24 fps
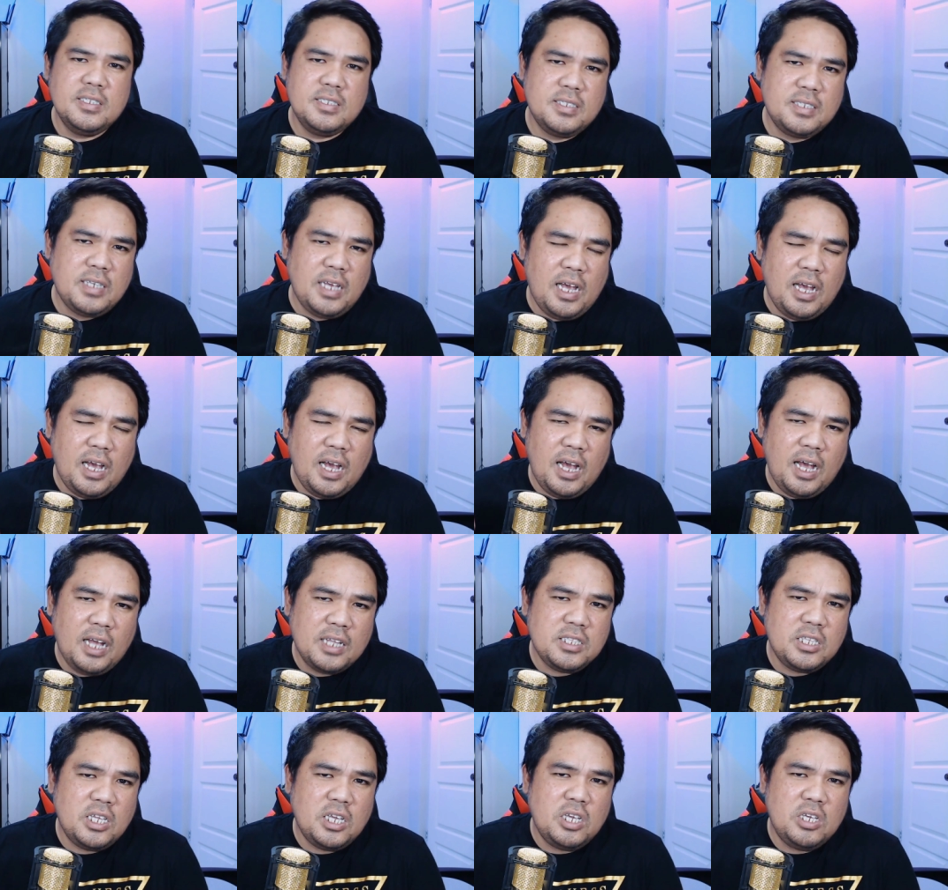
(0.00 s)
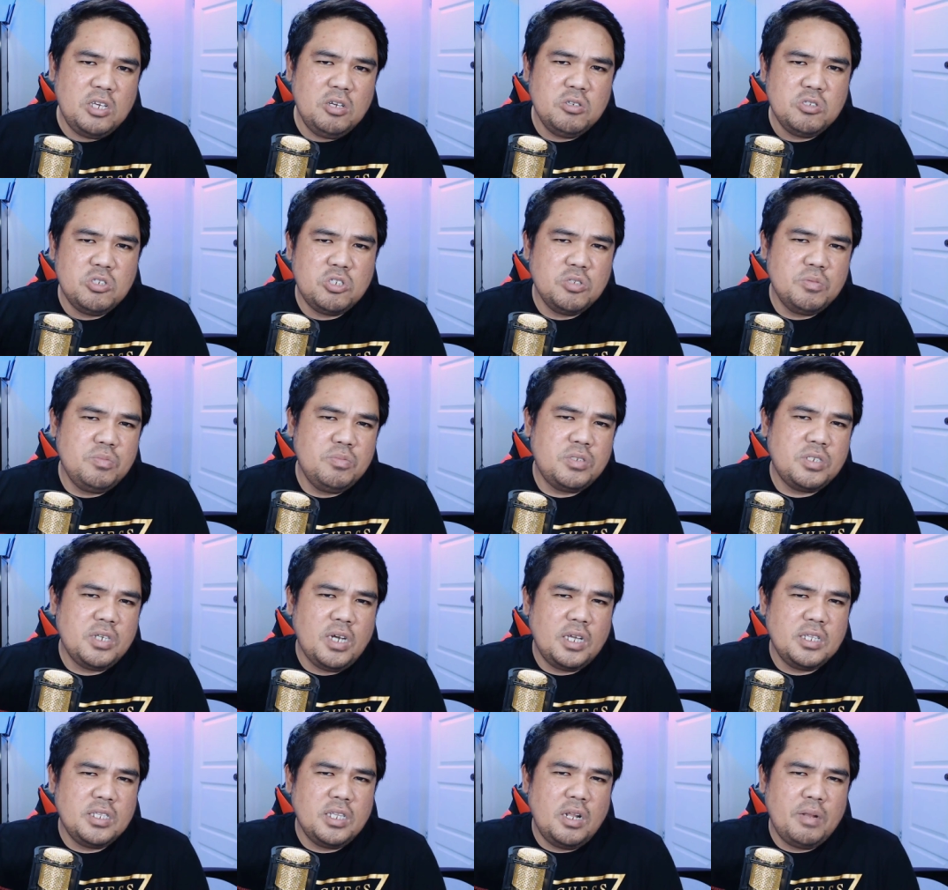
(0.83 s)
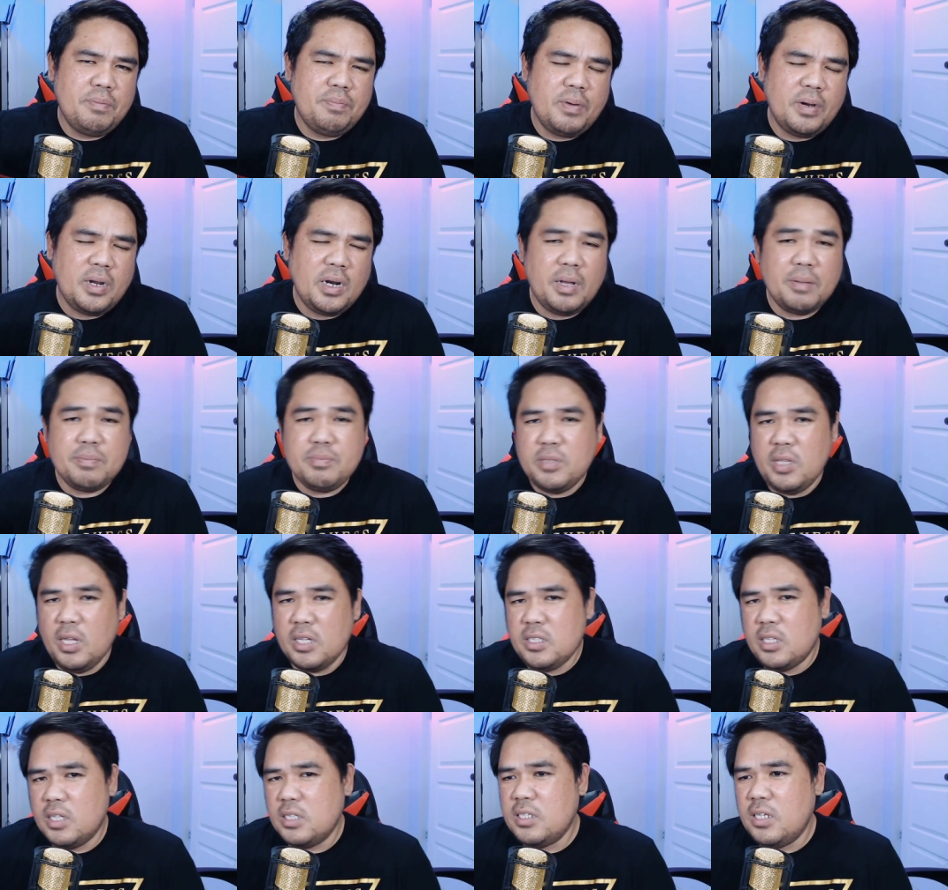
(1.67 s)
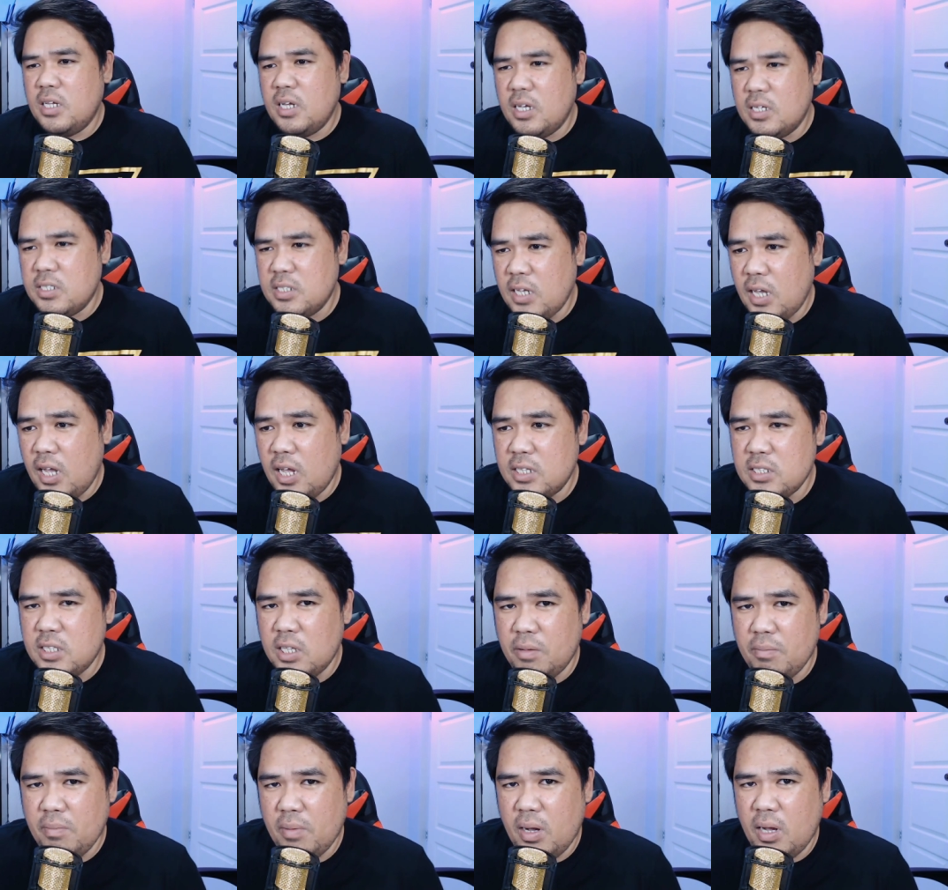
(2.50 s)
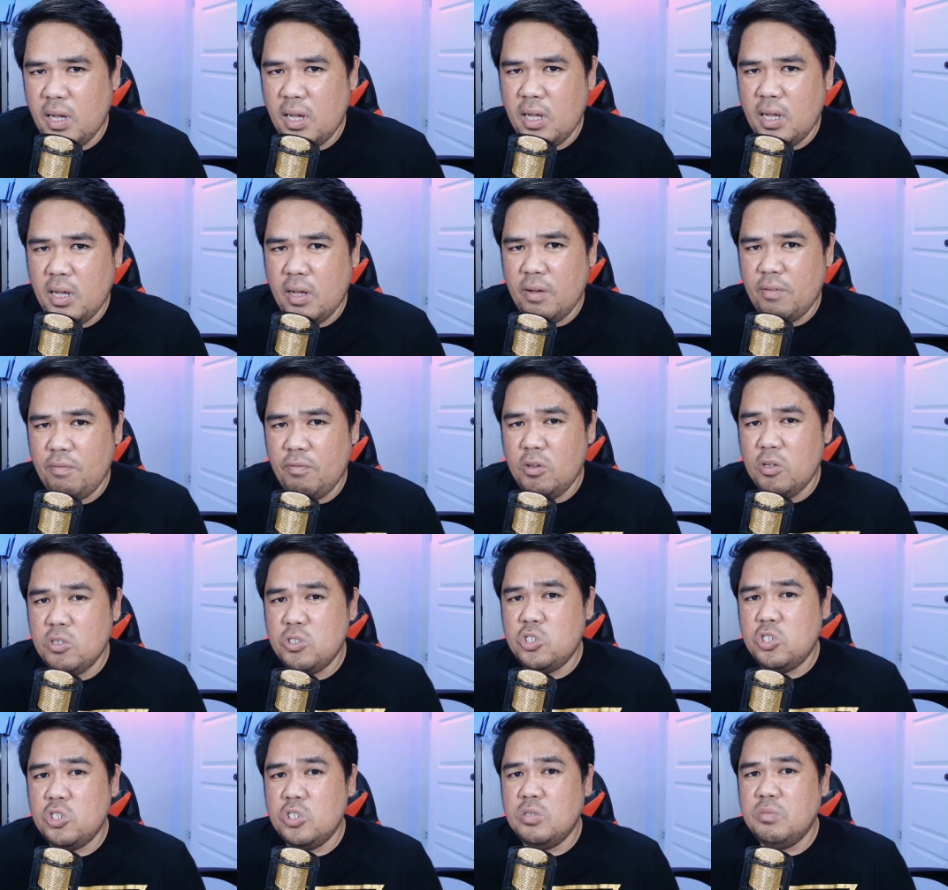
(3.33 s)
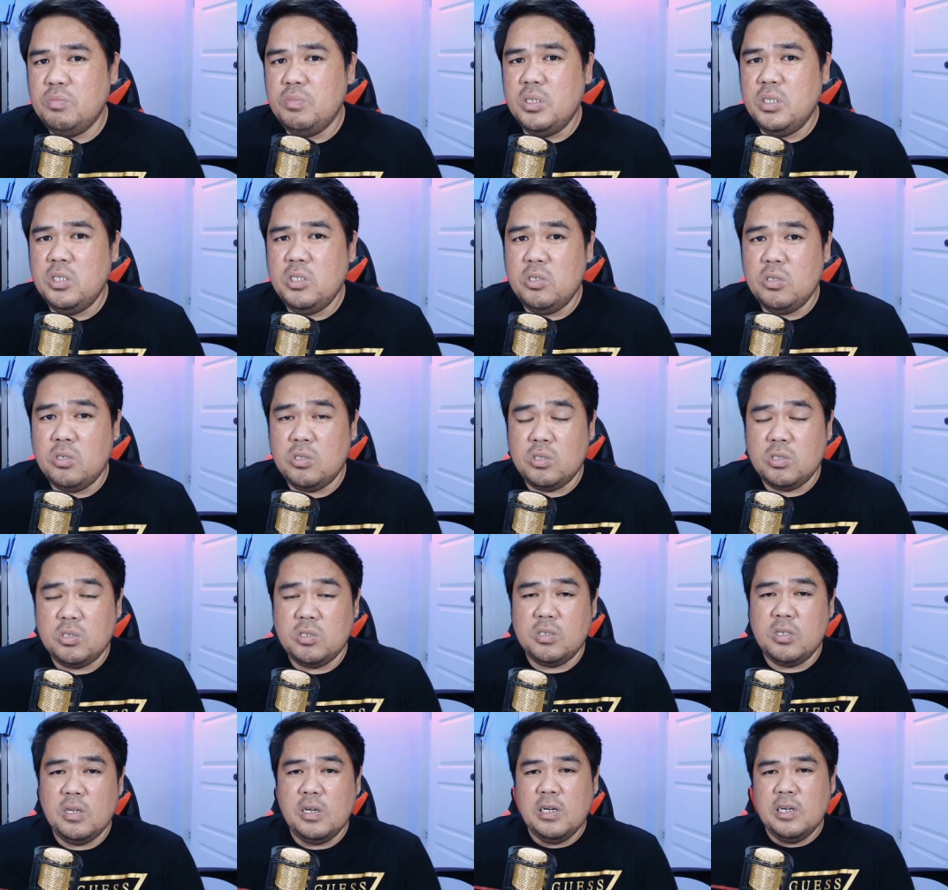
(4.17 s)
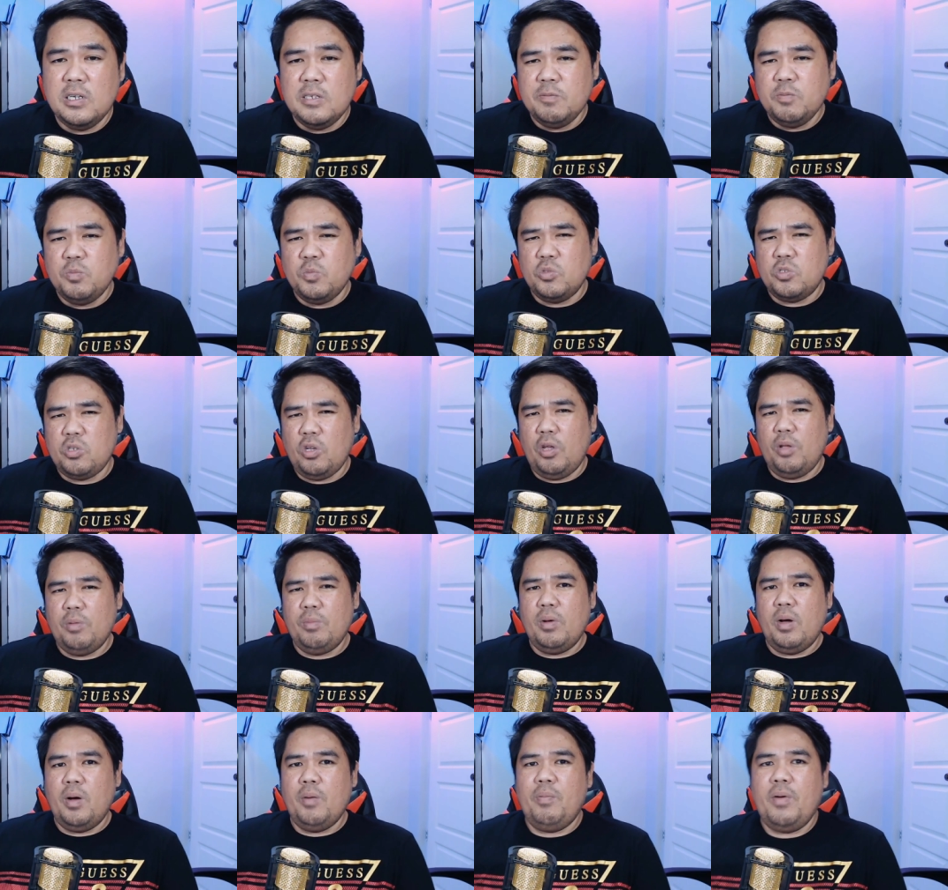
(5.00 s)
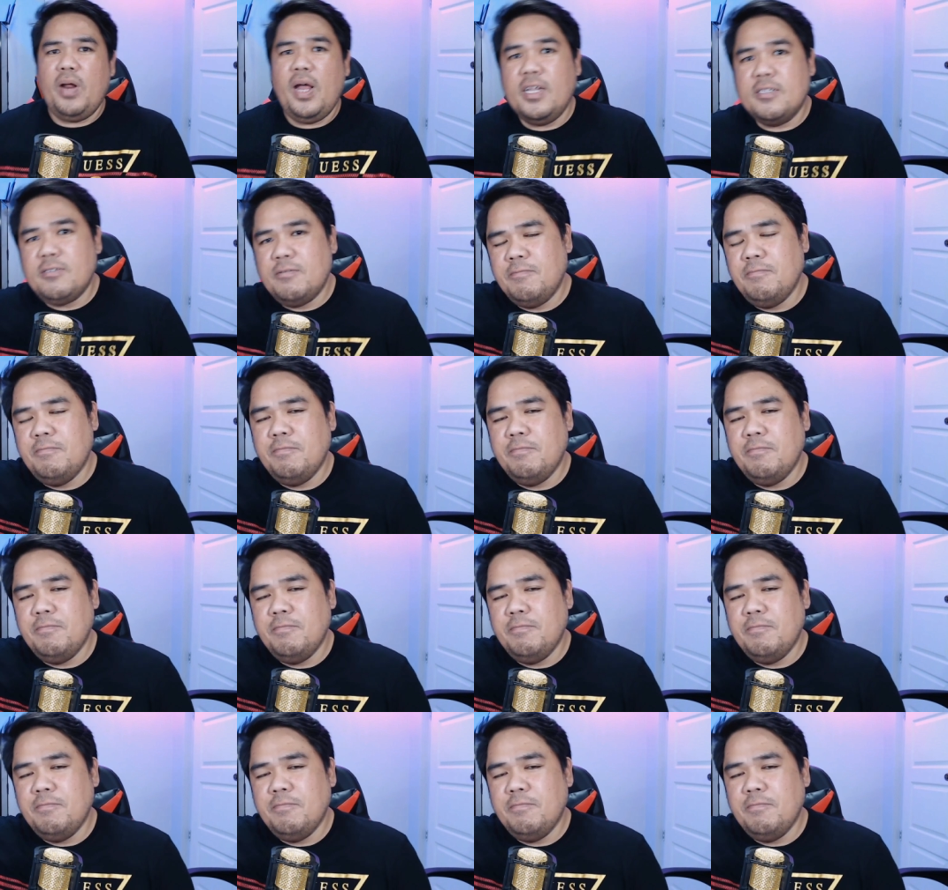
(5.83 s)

sa ating YouTube channel para updated ka sa ating mga future videos. Ayan mga brad.